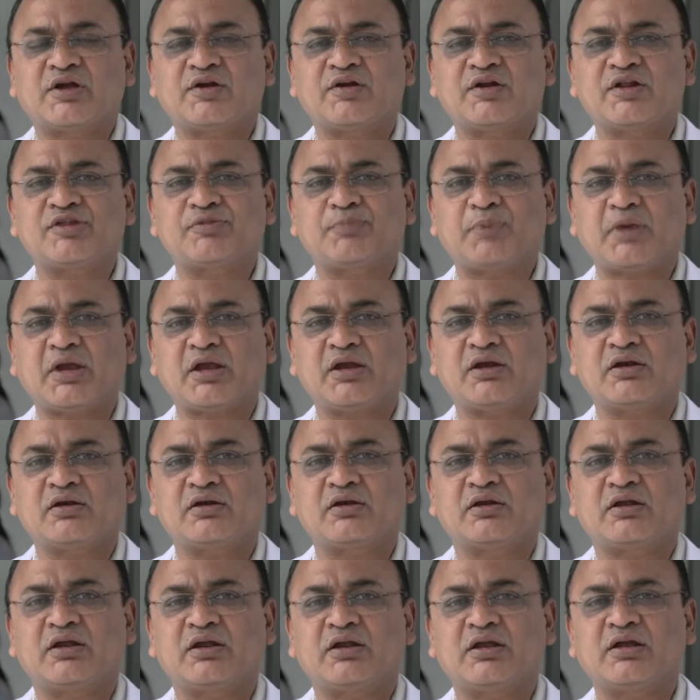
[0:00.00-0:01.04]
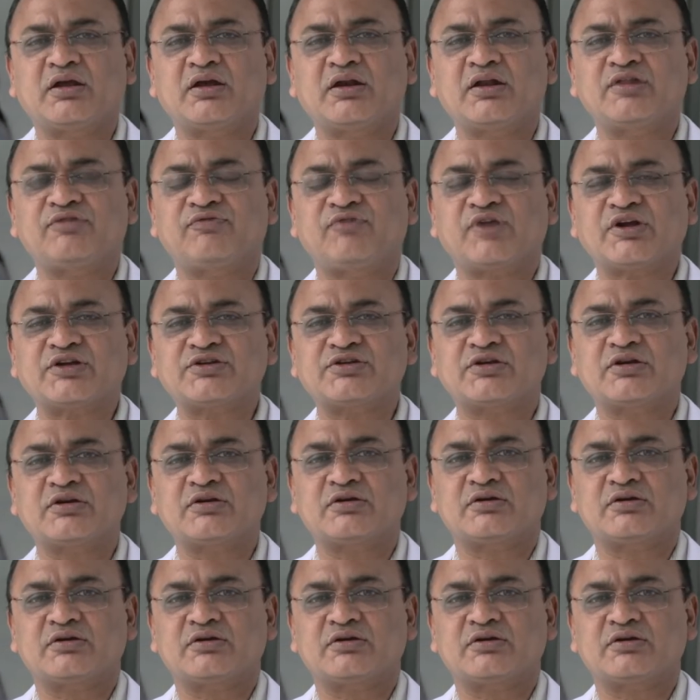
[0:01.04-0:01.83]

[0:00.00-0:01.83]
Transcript: ఇవి ఆపరేషన్ సక్సెస్ ని